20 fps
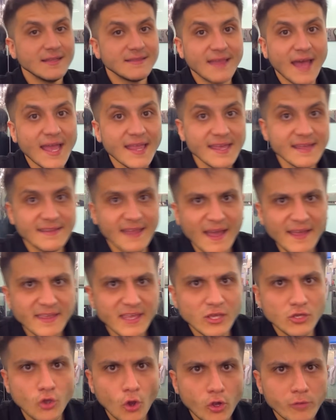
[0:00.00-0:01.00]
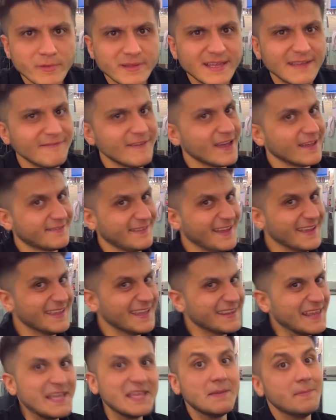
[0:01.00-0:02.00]
Tenge tengeyi görmeden veya
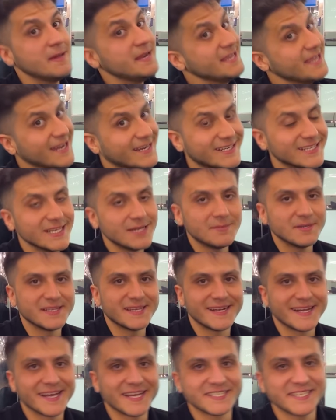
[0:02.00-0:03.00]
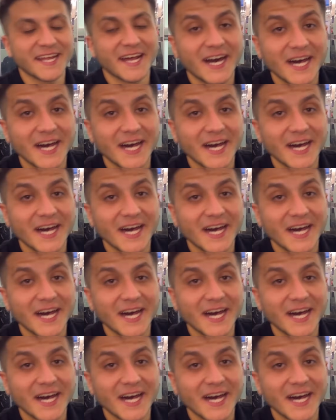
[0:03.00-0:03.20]
tenge tenge beni yakalayamadan arkadaşlar